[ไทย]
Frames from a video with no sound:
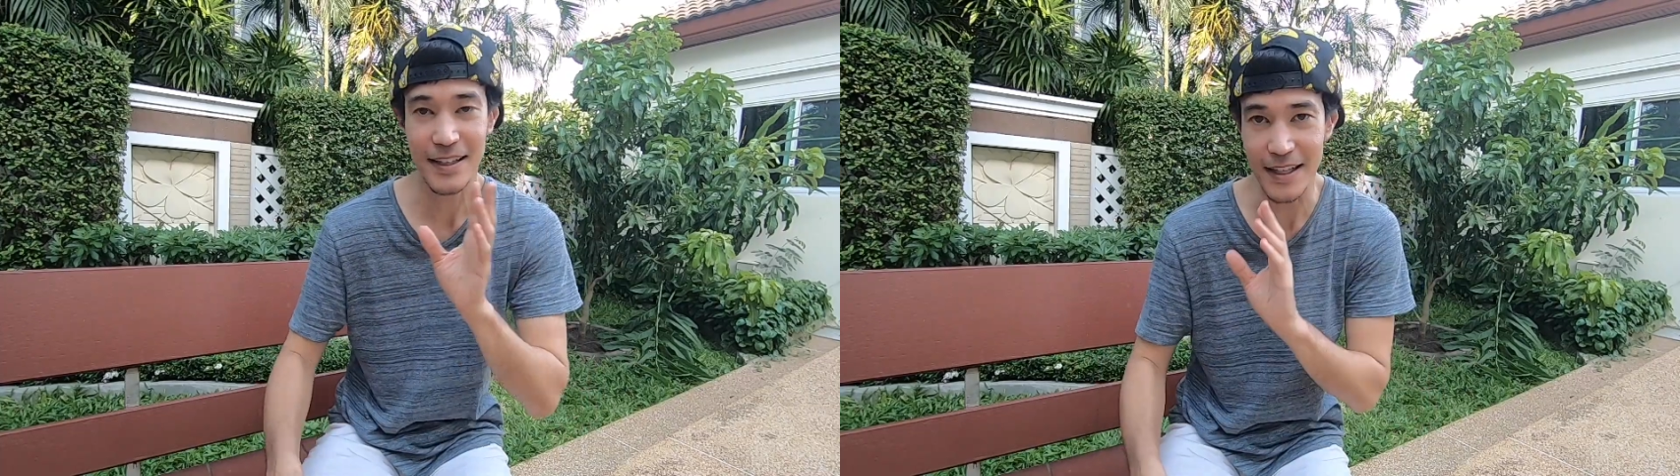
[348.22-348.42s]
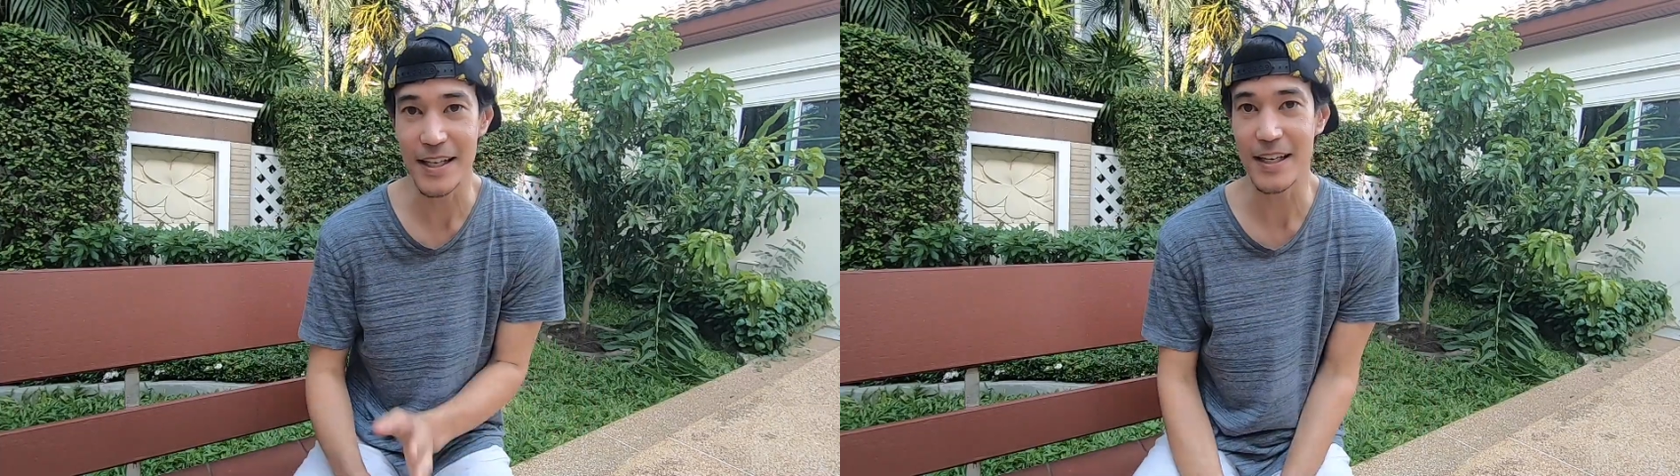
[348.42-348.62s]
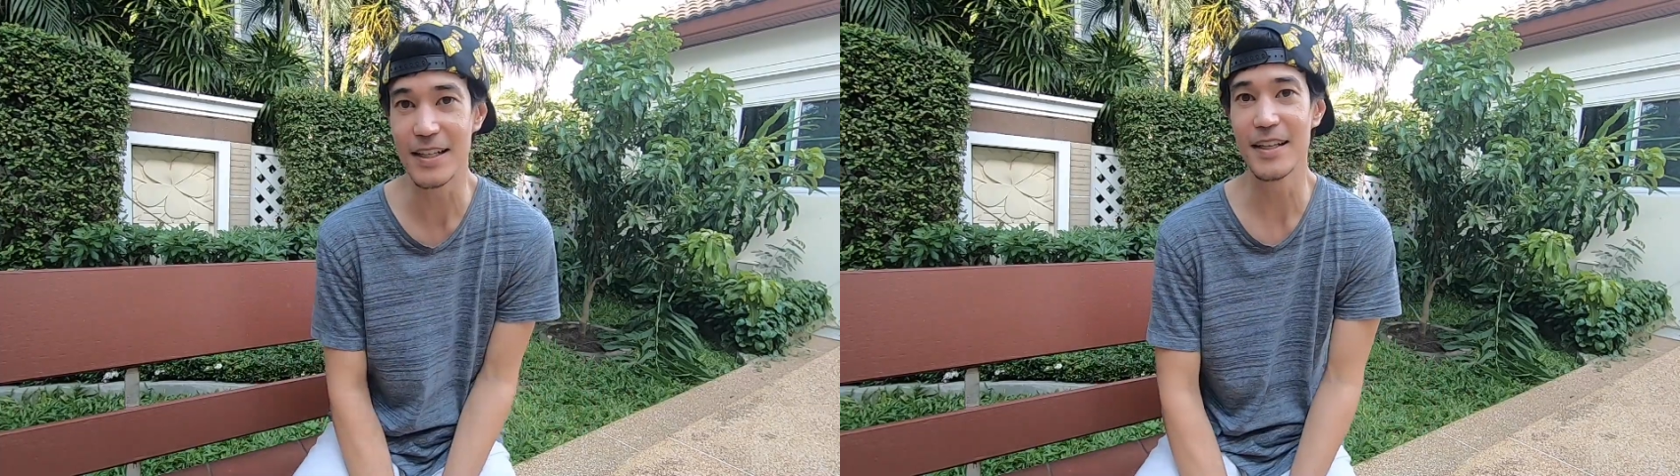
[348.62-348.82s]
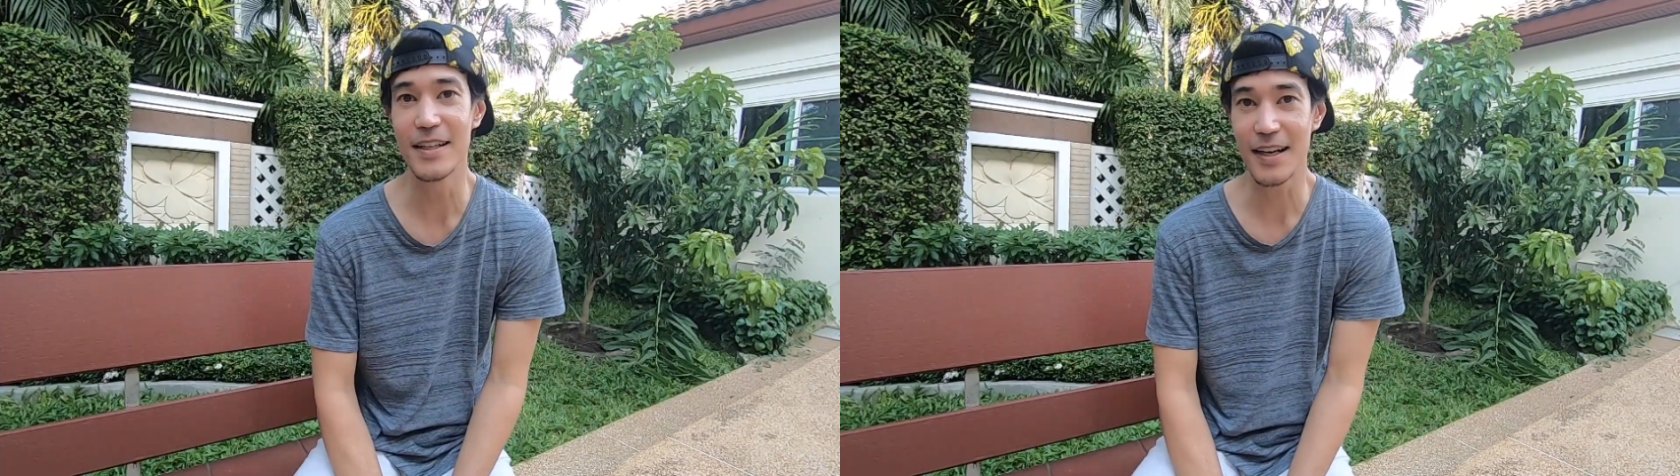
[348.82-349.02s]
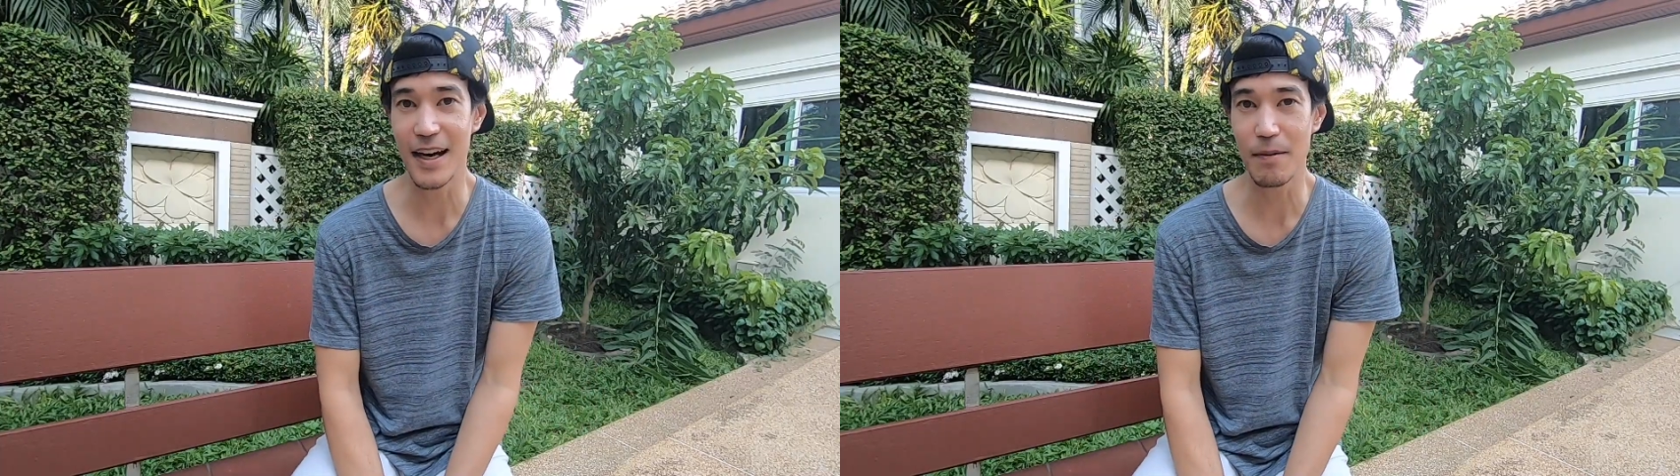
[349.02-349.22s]
ดีขึ้น
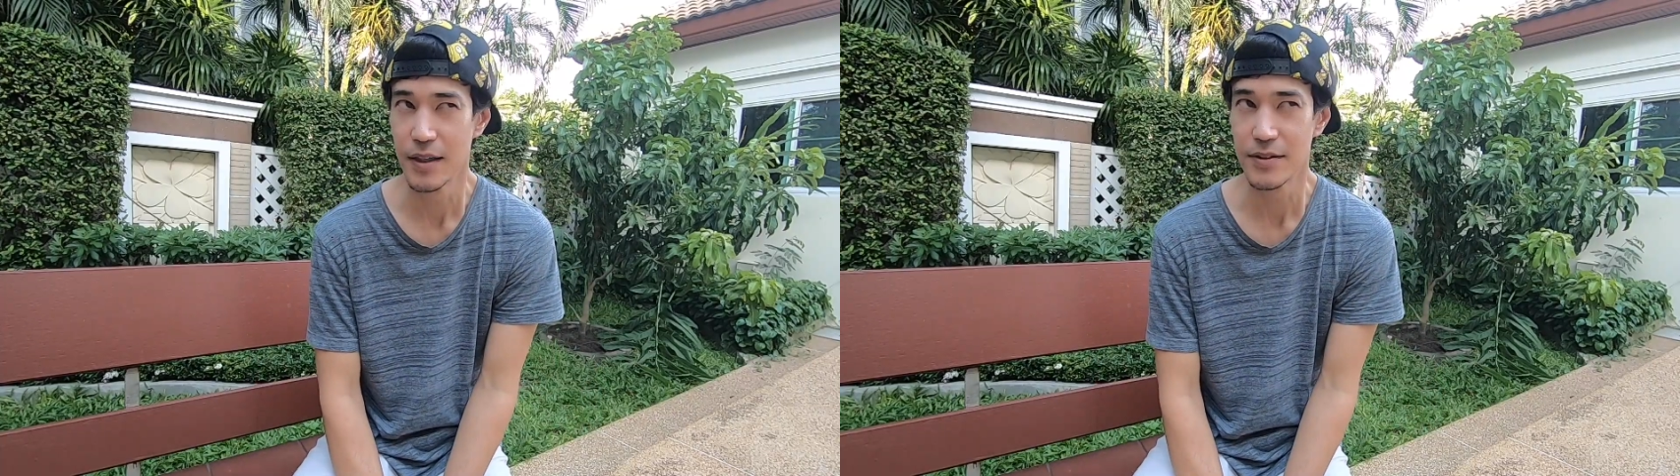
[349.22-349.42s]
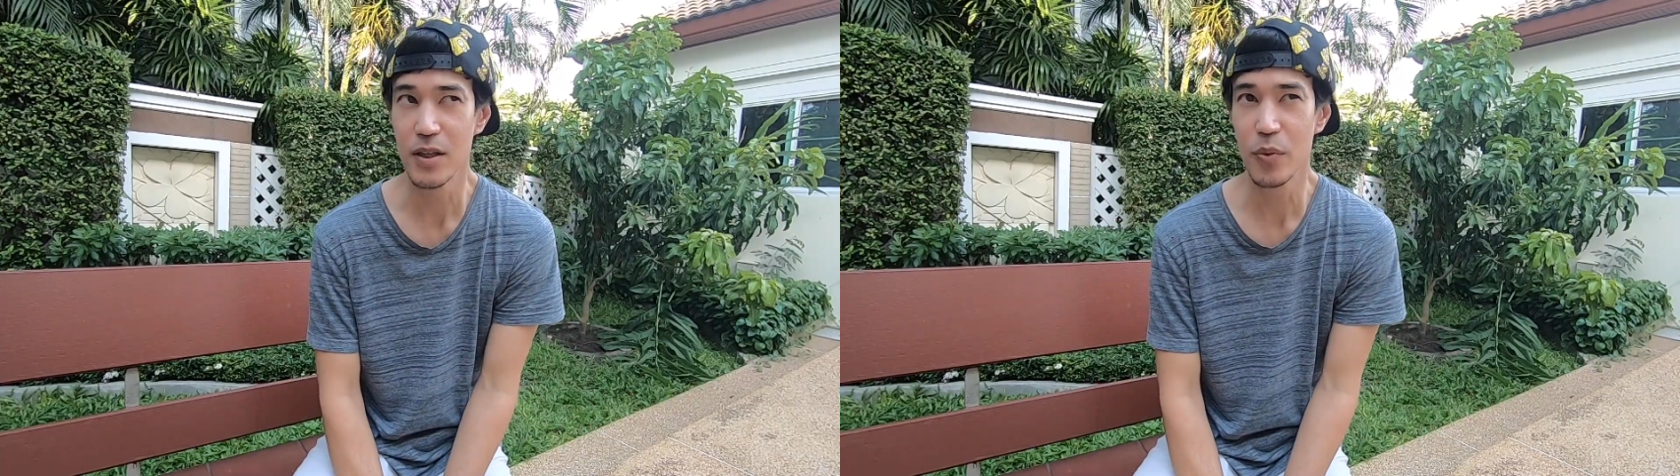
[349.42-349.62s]
นะครับ ซึ่ง